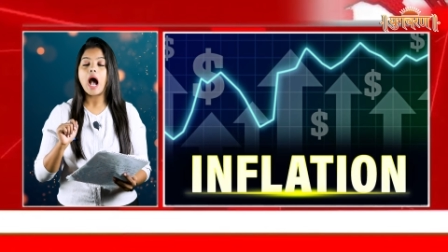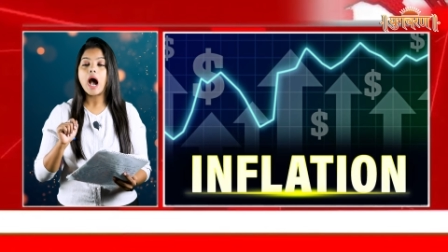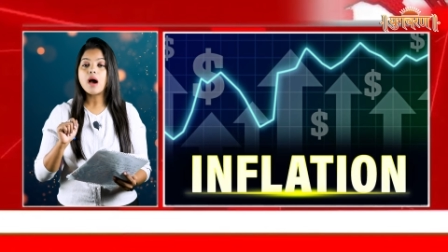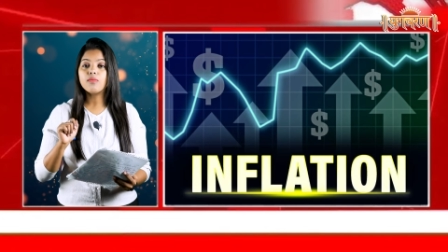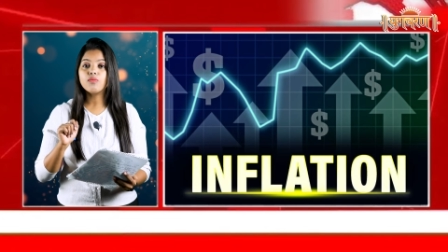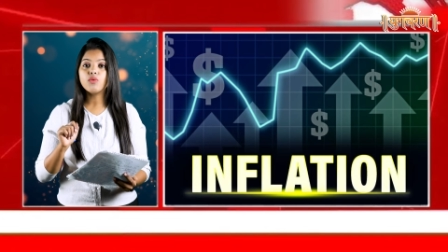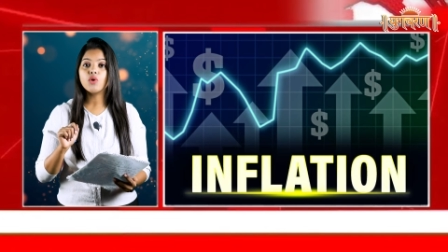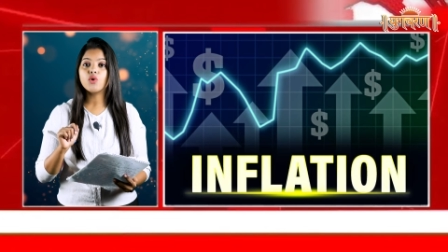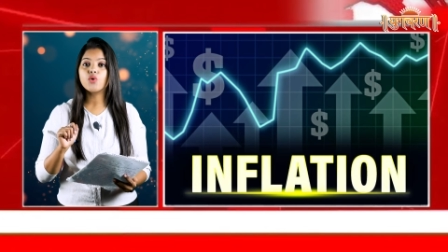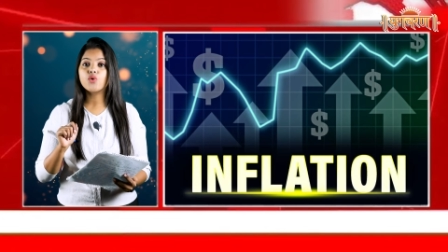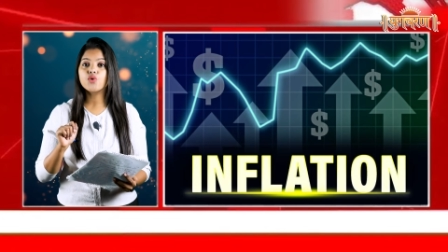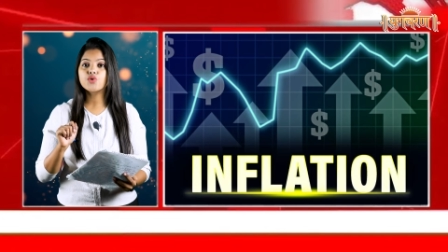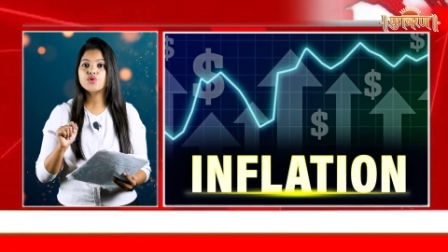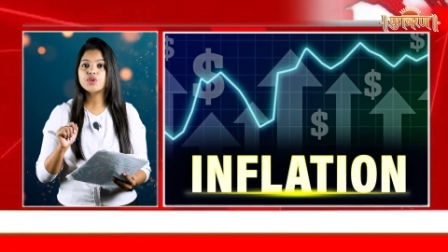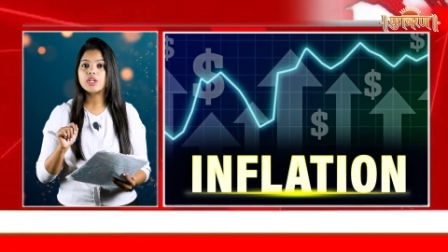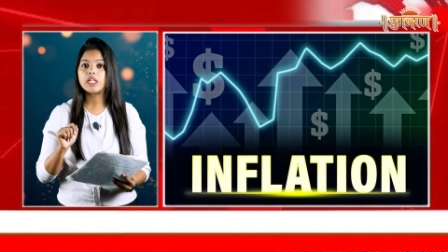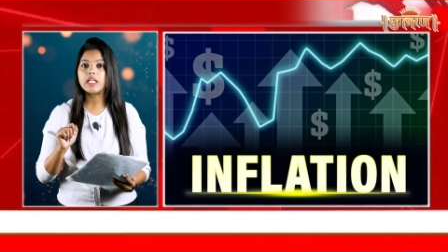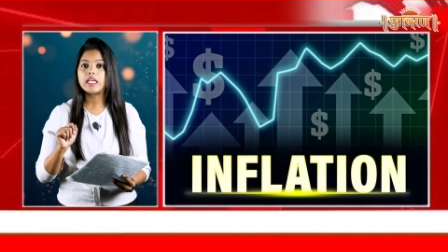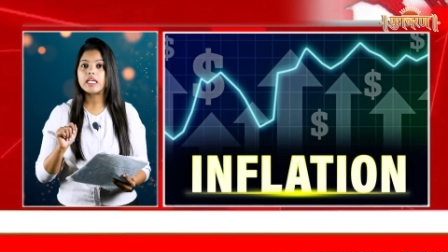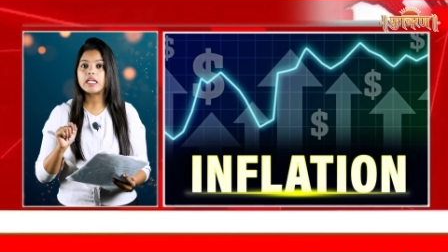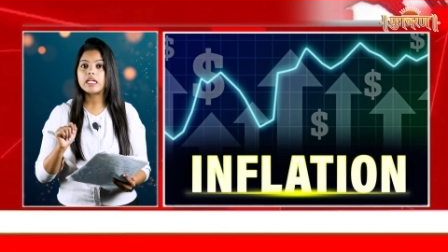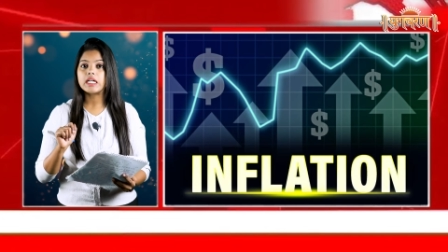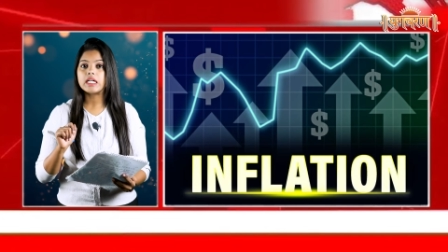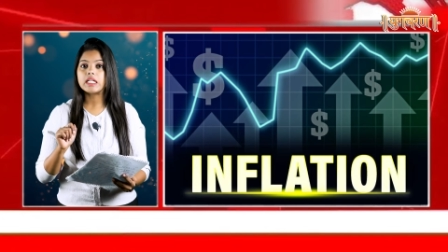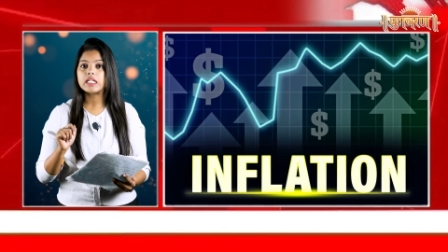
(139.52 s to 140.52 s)
आम लोगों से
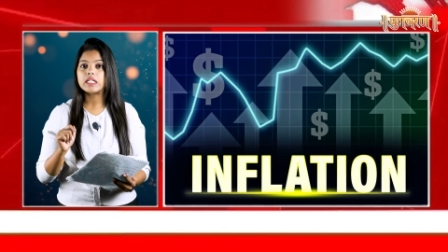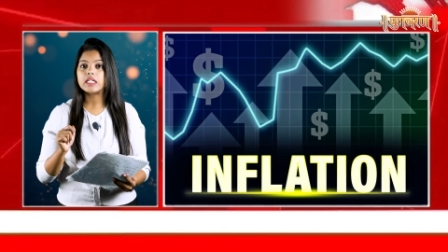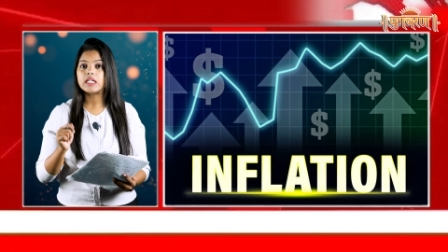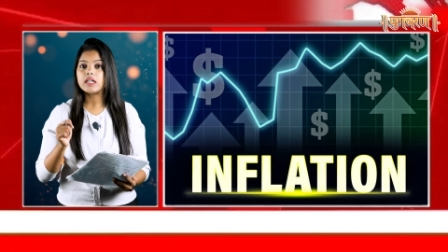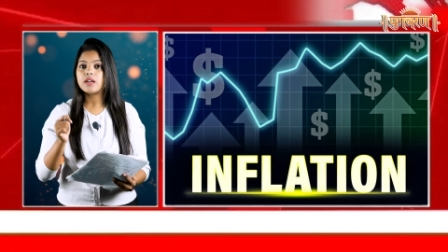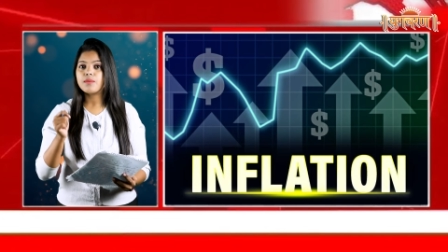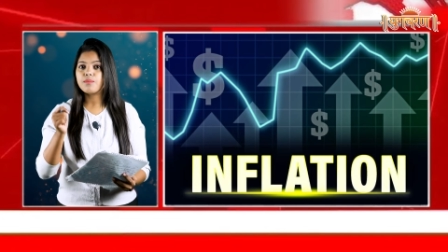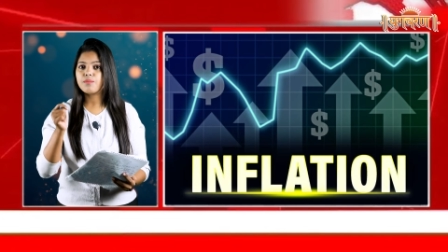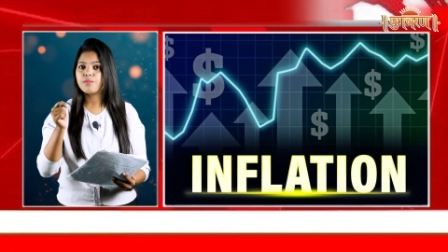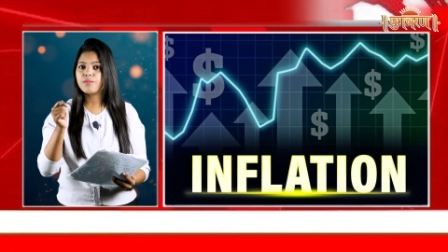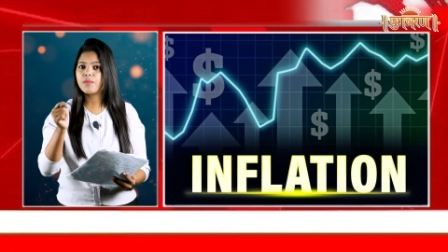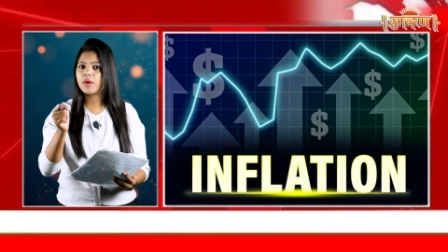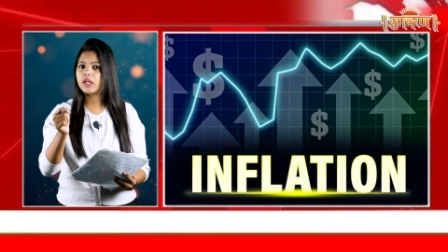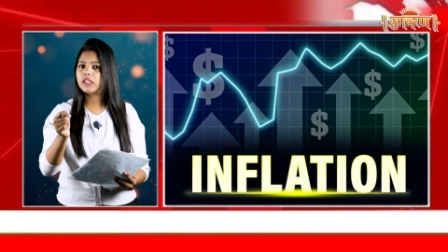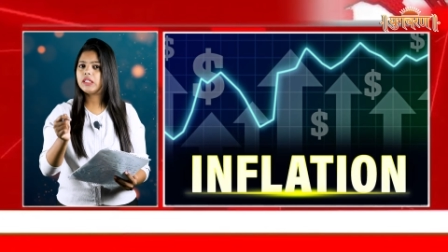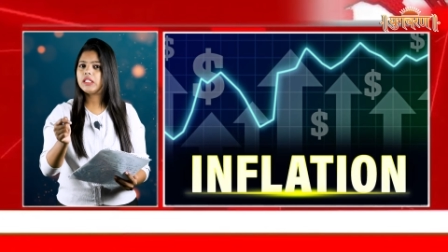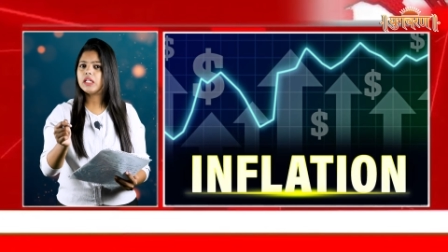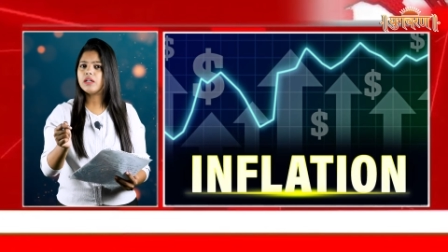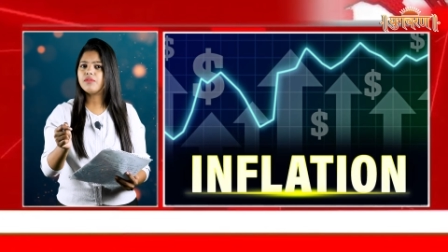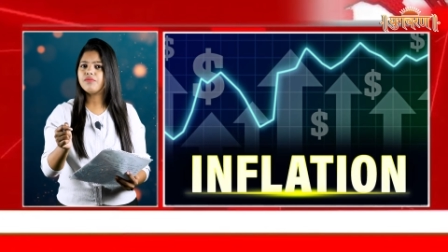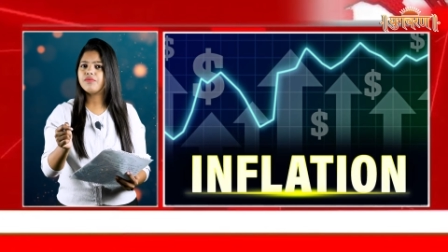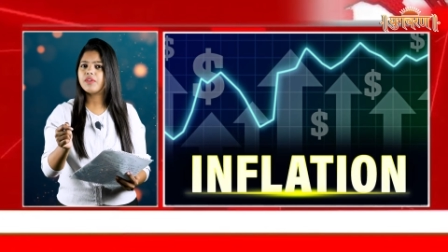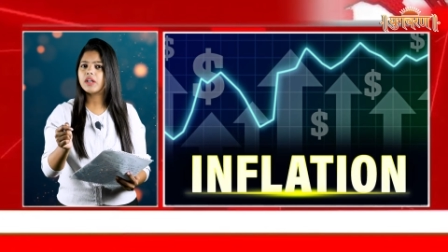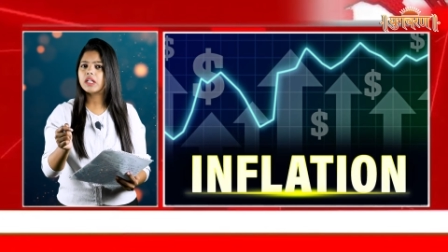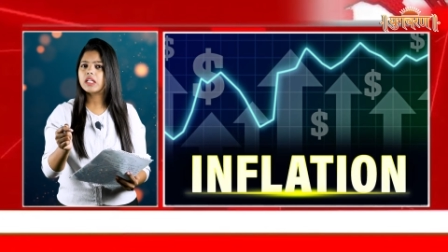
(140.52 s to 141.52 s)
लेकर
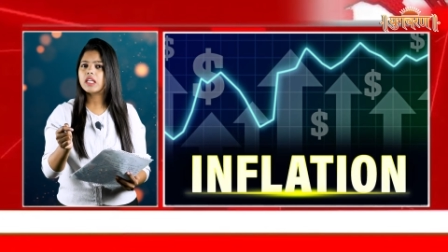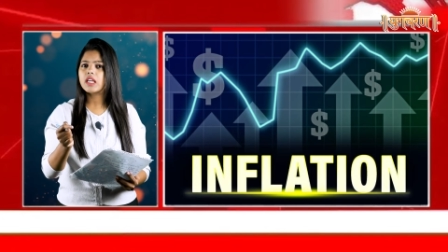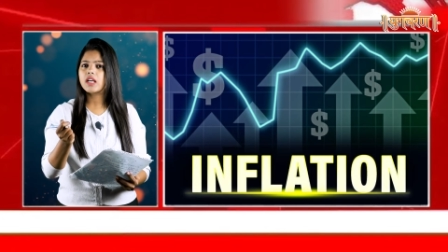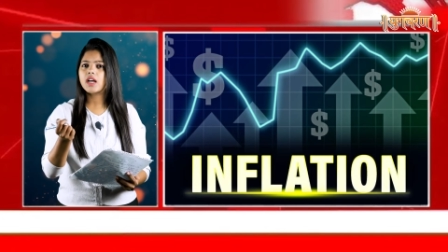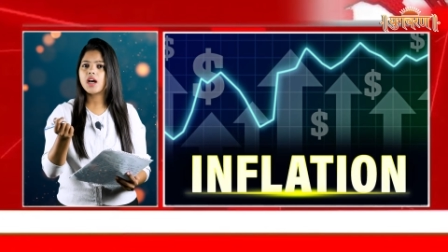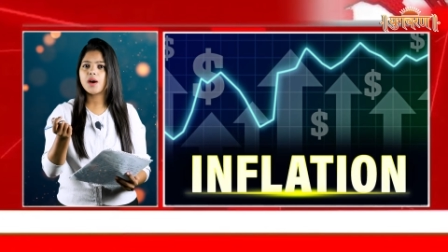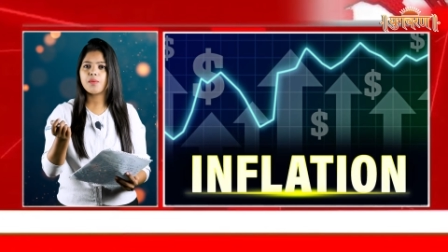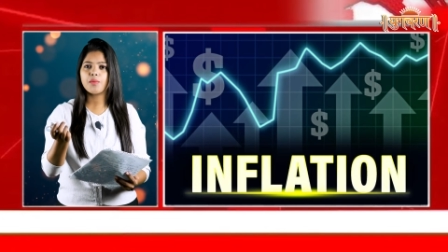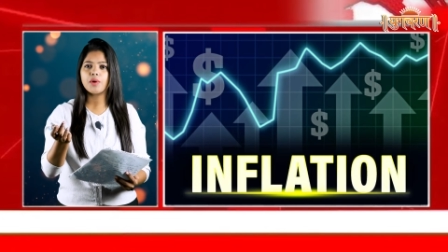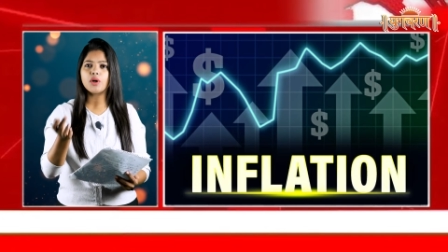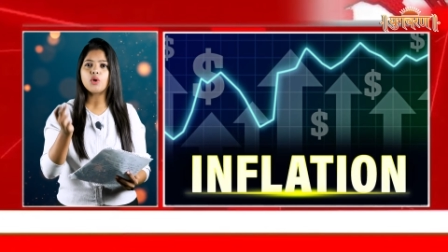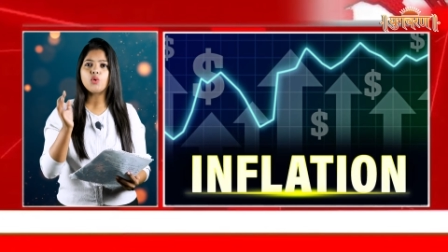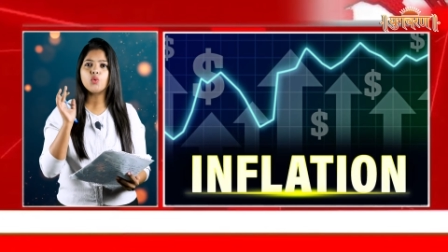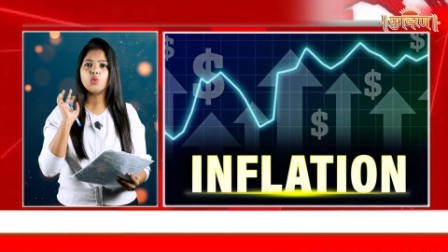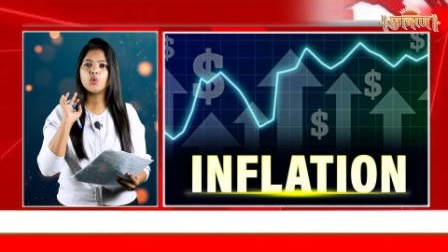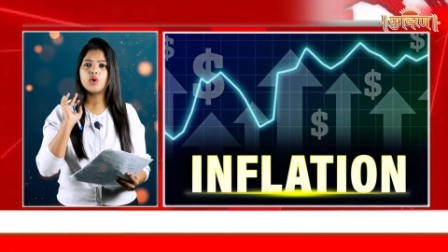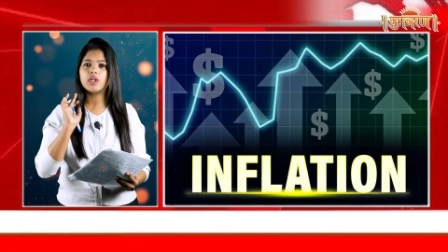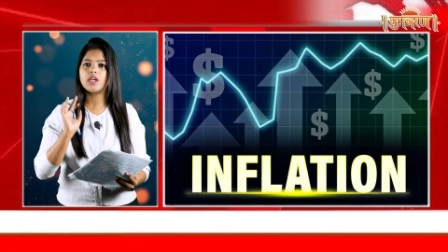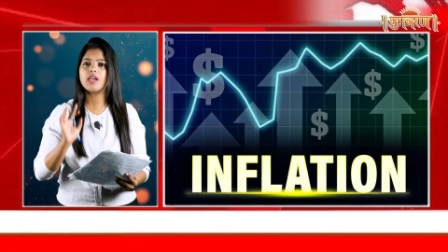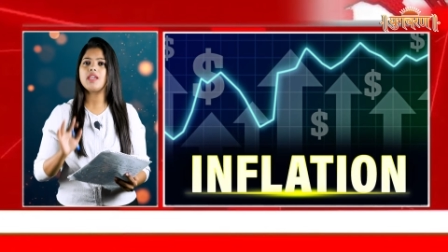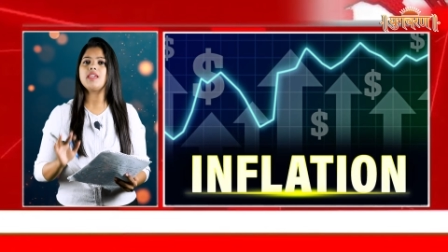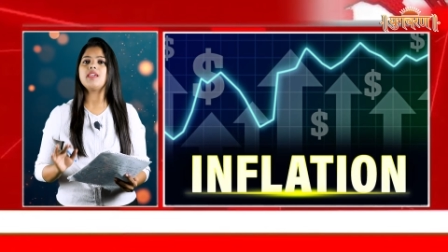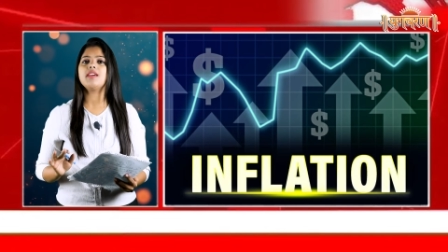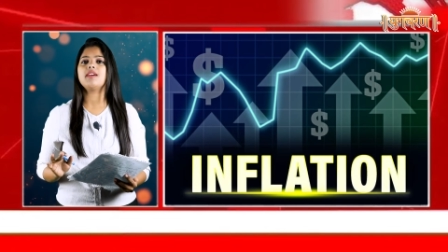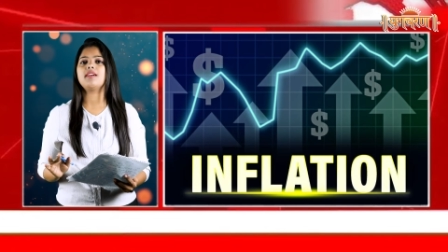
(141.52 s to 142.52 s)
मध्यम वर्ग की कमर टूट
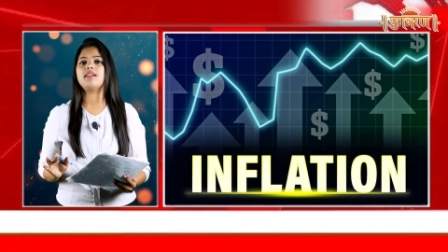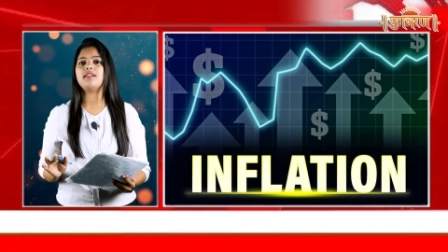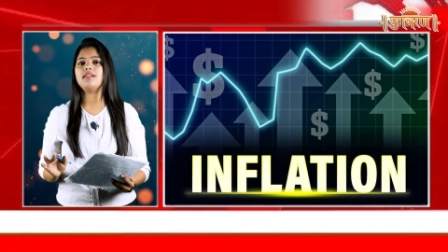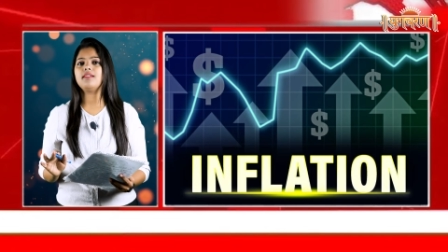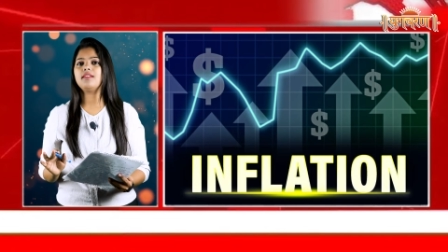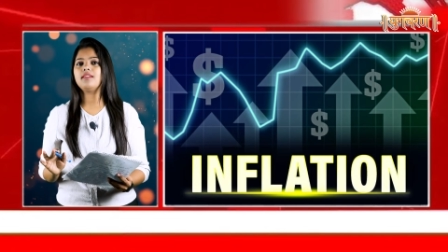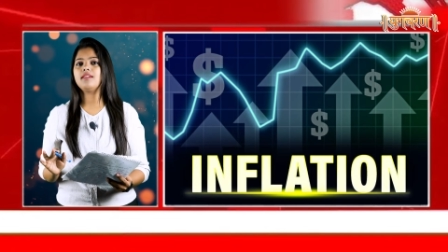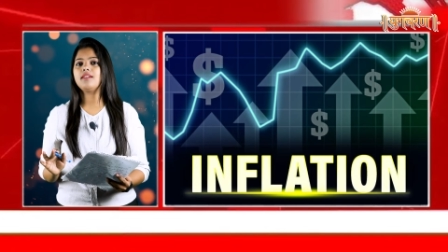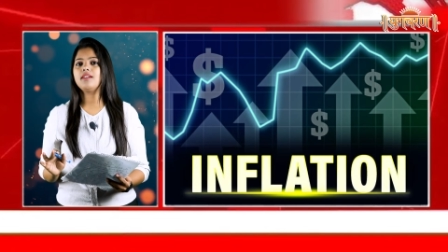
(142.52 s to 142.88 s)
गई है